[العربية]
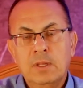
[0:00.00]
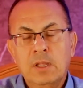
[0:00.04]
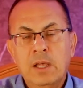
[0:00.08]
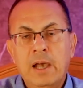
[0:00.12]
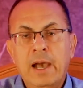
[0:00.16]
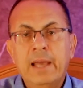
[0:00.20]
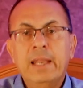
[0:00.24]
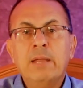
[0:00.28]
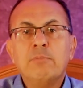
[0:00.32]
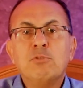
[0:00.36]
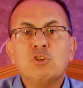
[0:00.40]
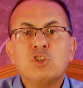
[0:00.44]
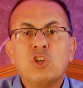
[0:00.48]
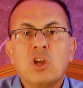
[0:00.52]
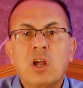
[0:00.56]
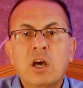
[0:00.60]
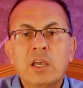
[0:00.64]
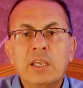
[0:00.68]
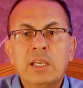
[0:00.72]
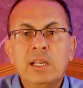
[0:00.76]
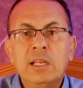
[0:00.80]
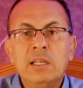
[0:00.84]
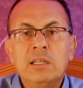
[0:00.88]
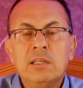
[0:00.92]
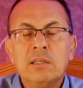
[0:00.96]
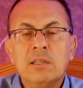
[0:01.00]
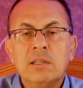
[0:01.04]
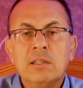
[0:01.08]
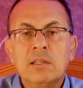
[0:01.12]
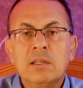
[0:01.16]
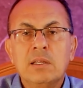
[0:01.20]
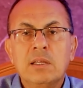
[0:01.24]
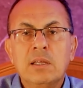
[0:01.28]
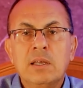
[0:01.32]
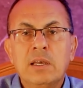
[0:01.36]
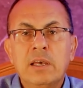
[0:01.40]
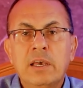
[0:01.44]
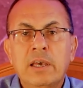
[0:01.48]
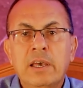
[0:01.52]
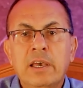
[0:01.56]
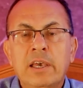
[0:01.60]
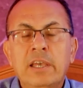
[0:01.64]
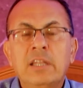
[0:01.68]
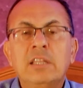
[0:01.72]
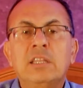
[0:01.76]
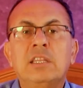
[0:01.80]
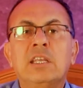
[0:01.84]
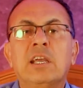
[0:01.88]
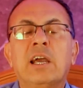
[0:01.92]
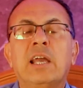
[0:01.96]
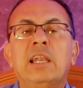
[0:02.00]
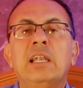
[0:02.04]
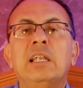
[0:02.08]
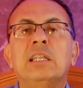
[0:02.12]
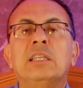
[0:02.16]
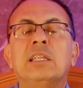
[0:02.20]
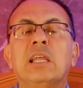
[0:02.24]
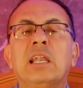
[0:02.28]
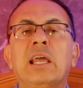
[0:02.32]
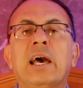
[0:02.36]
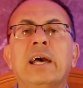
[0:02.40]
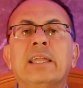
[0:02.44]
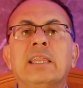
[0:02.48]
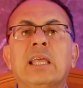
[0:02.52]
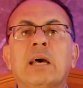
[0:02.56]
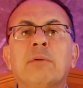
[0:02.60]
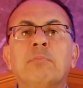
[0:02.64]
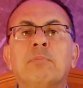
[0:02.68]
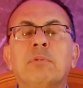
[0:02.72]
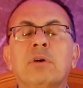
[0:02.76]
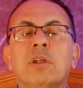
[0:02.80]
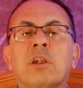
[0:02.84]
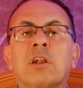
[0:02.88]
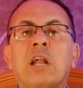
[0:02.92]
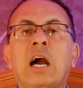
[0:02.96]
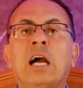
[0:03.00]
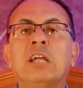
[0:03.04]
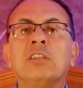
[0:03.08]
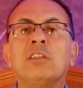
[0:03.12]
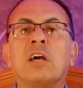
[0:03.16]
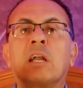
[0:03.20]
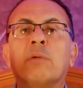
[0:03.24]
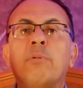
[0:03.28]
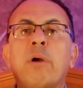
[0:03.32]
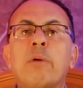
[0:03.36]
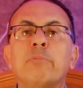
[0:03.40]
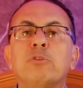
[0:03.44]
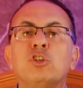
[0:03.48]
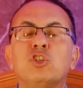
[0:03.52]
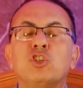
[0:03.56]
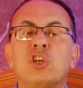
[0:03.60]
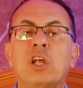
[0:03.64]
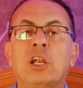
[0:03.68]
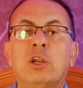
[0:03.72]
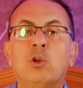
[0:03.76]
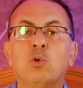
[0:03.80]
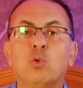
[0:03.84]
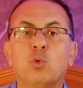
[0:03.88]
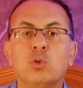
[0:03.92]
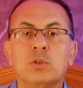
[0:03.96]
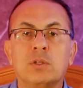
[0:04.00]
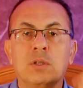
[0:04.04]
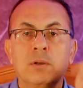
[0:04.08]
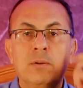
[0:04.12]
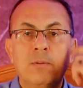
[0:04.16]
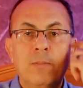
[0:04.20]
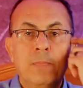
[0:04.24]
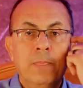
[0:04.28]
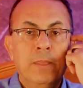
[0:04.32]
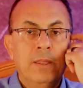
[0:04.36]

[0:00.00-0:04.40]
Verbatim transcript: انا مش راجل انت قللت الادب راح ضربها بالشلوت